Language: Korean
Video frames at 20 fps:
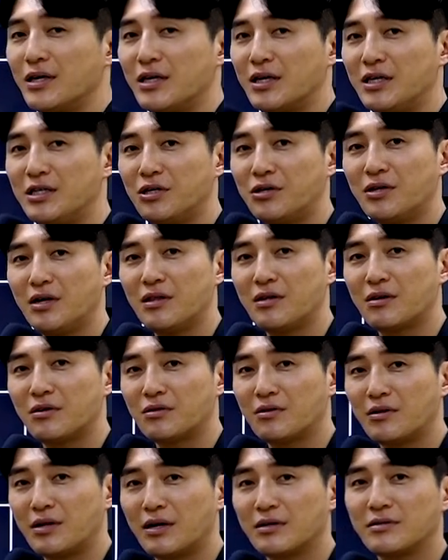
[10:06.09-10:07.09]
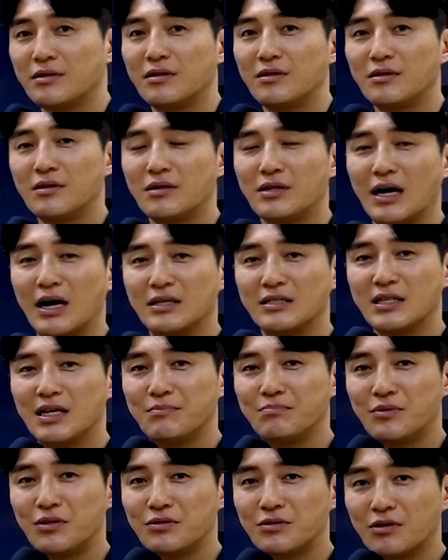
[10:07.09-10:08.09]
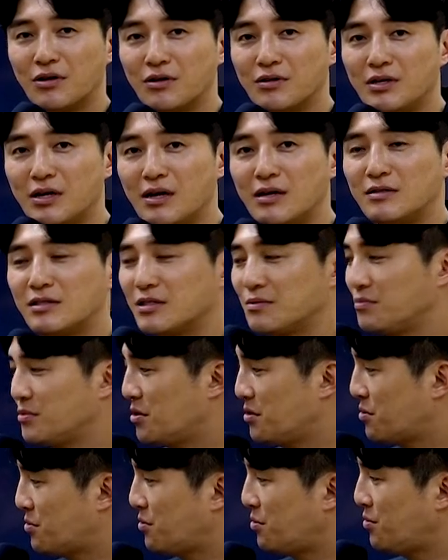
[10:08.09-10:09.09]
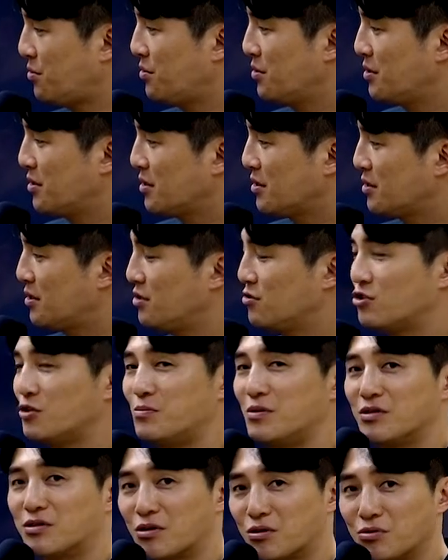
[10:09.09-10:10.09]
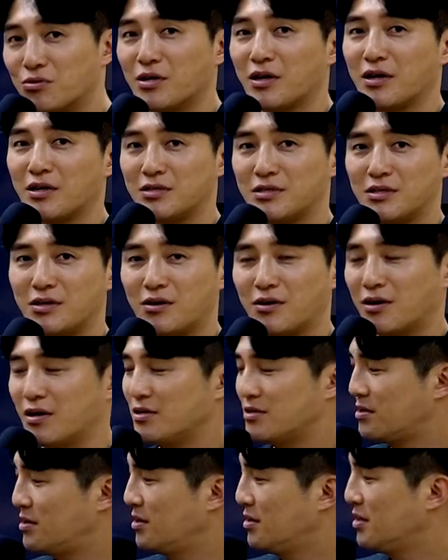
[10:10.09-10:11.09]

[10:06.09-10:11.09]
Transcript: 이전에 들었던 학생들이 다시 한번 정리할 측면으로 이 수업을 들어도 되겠어요. 그래서